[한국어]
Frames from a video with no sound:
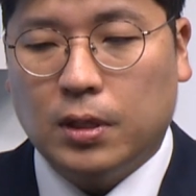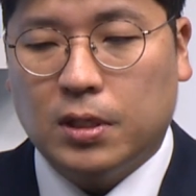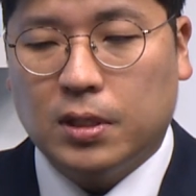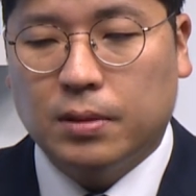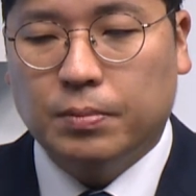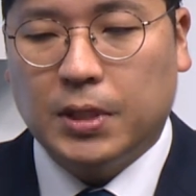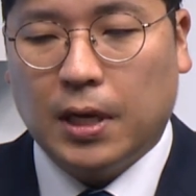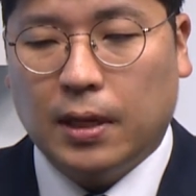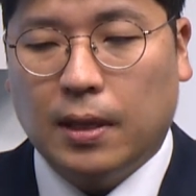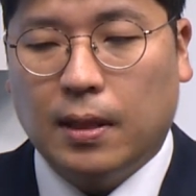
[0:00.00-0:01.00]
지금
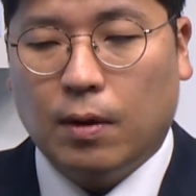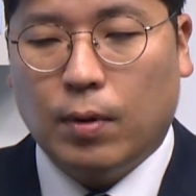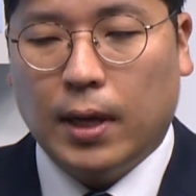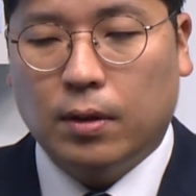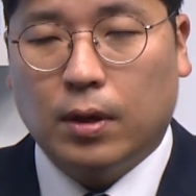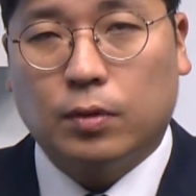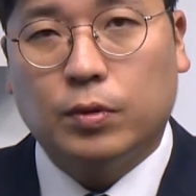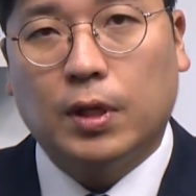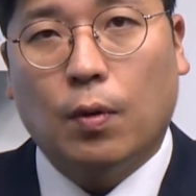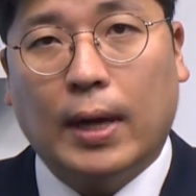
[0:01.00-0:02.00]
재개된다고 하더라도
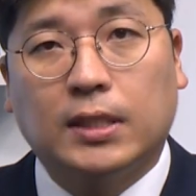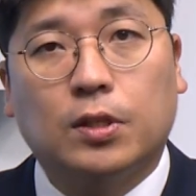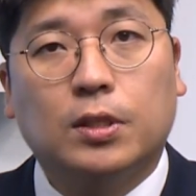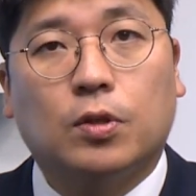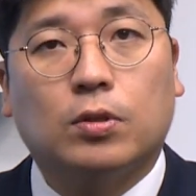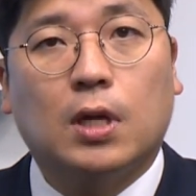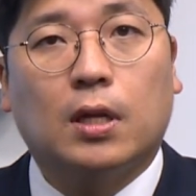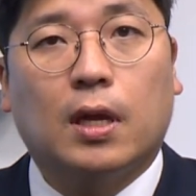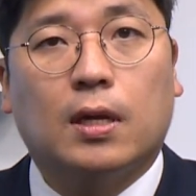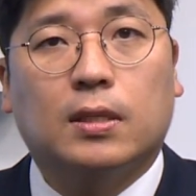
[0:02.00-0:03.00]
이게 완전히
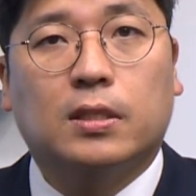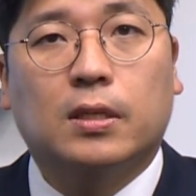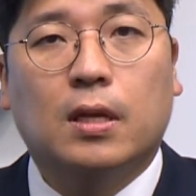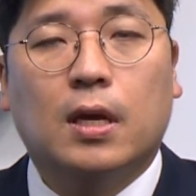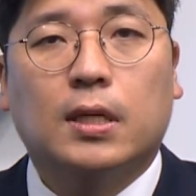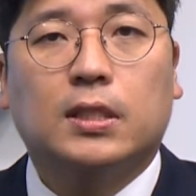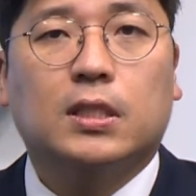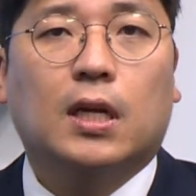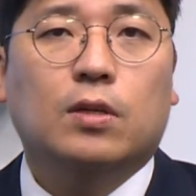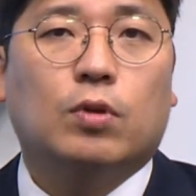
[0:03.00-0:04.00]
정상화되기까지는
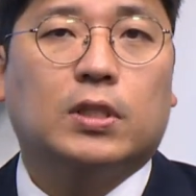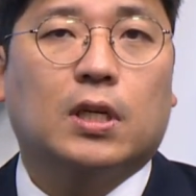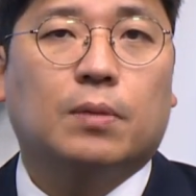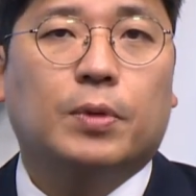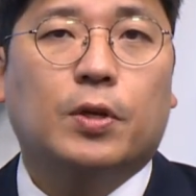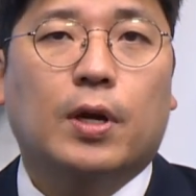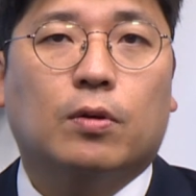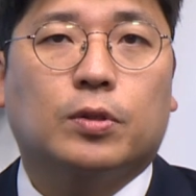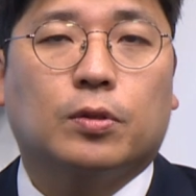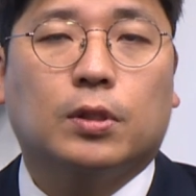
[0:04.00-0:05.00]
시간이 굉장히 필요한 거죠.